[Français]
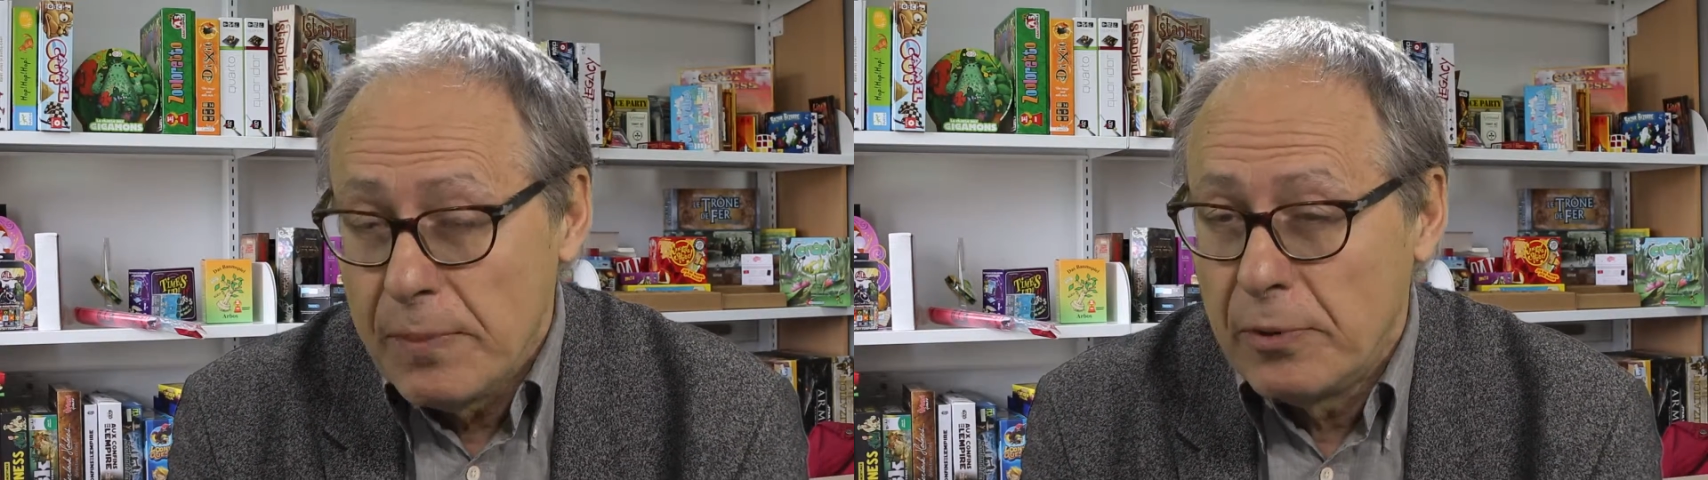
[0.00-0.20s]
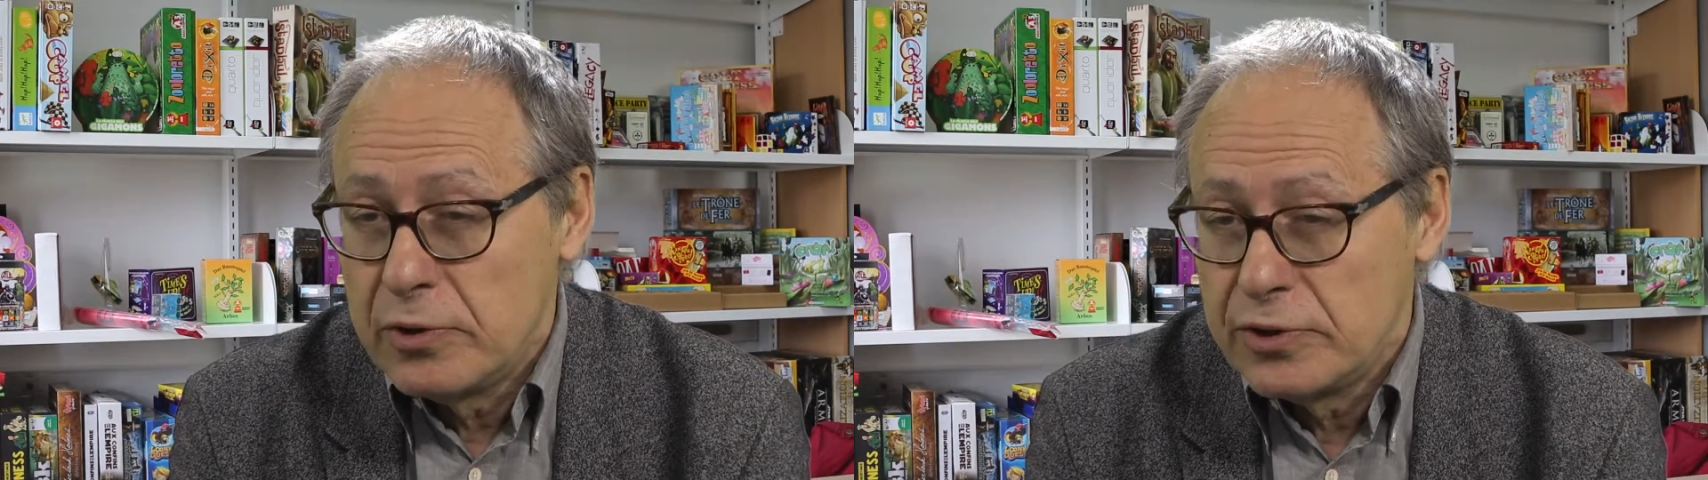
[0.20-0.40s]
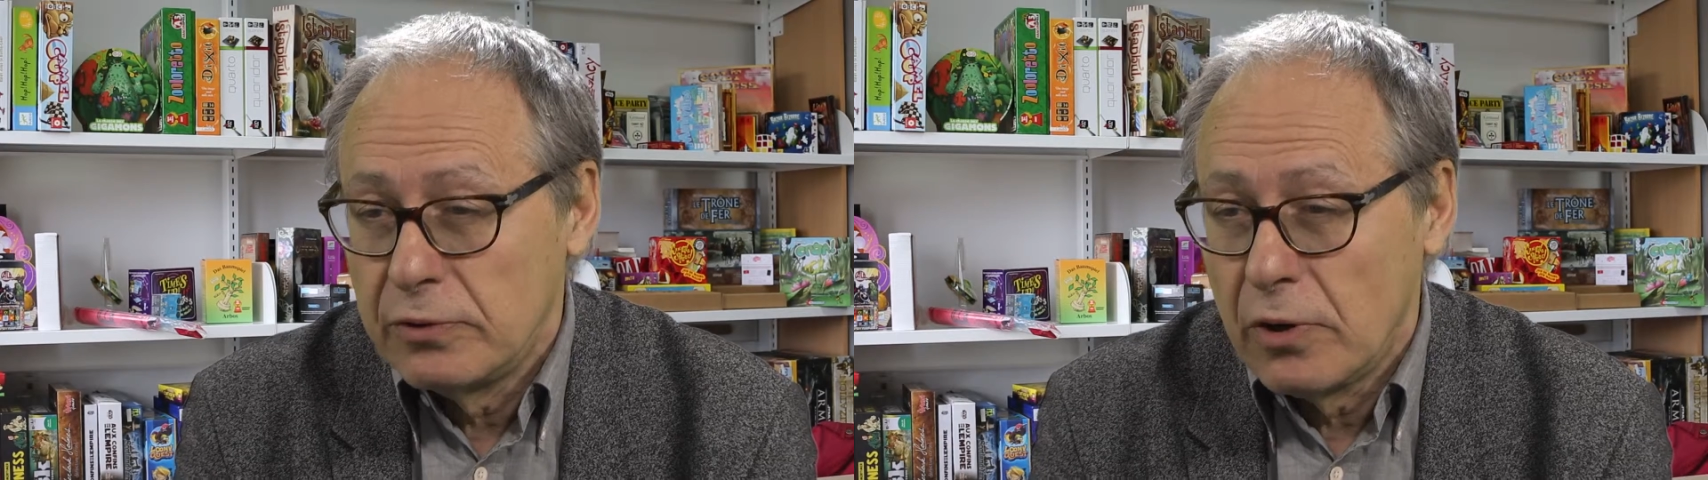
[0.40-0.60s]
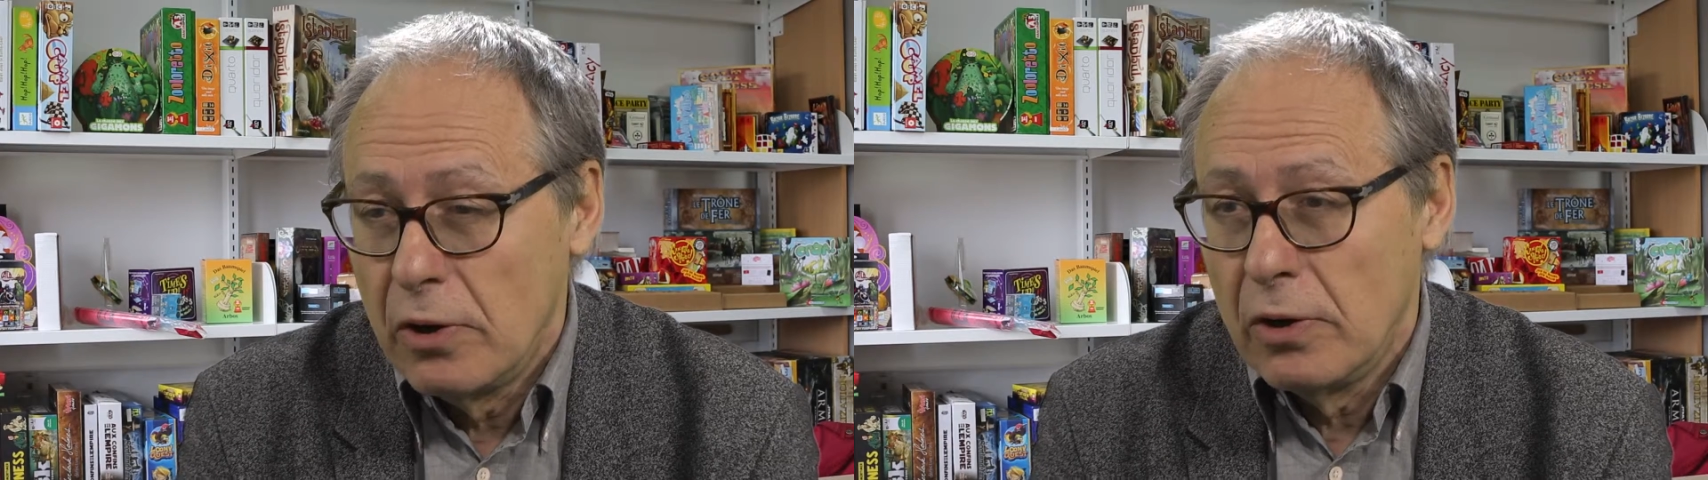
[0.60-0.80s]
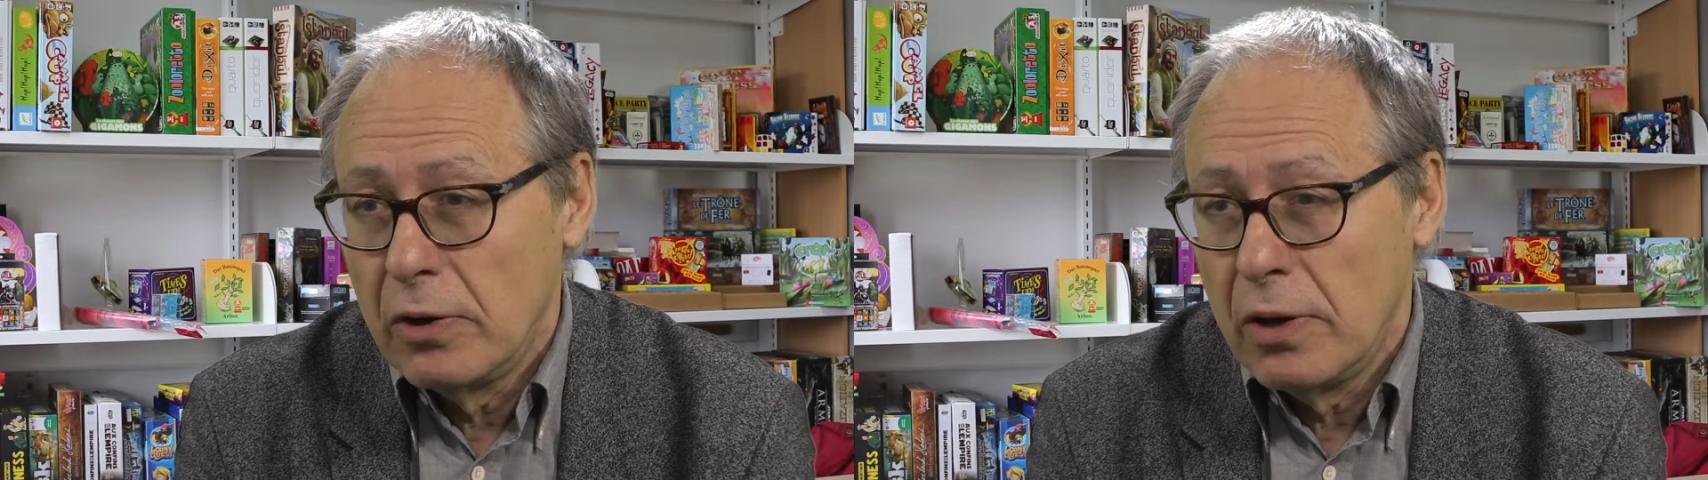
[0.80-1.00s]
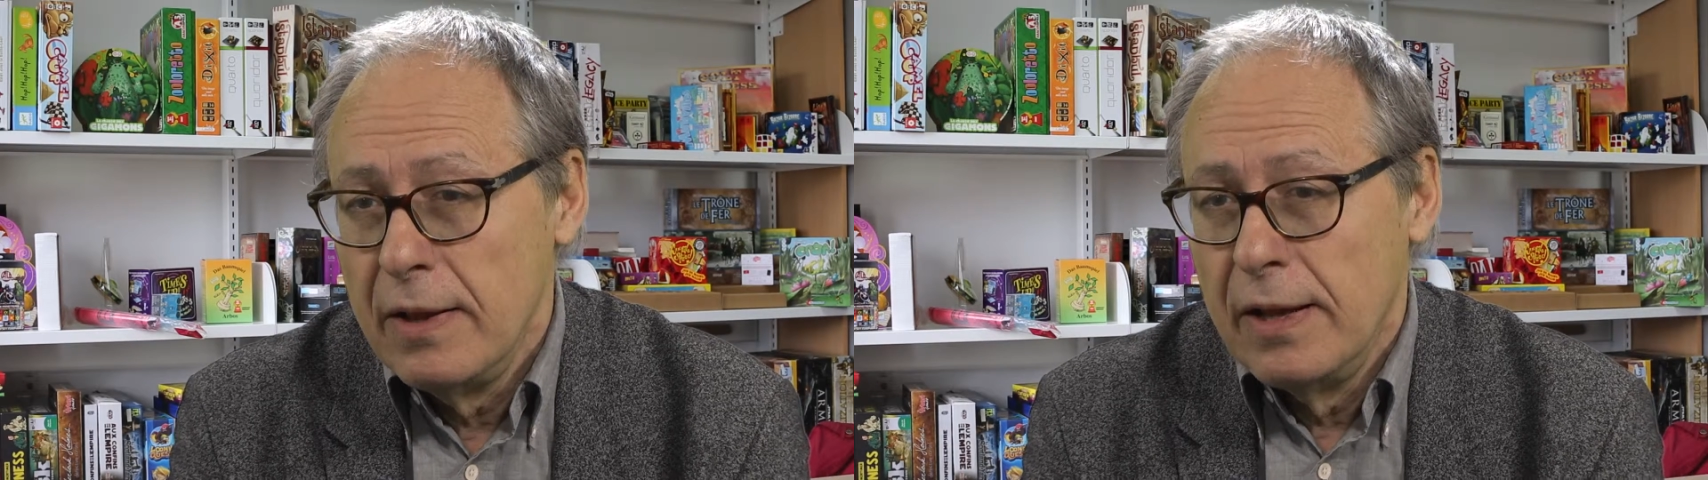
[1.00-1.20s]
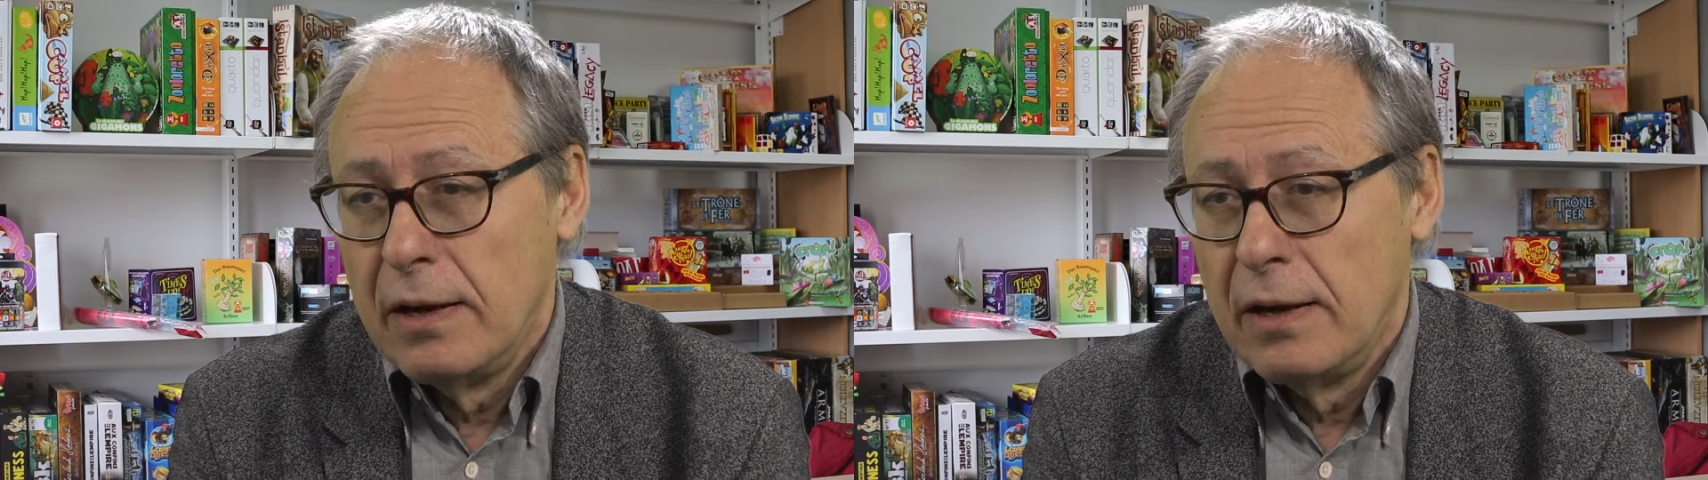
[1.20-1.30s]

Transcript: approches encore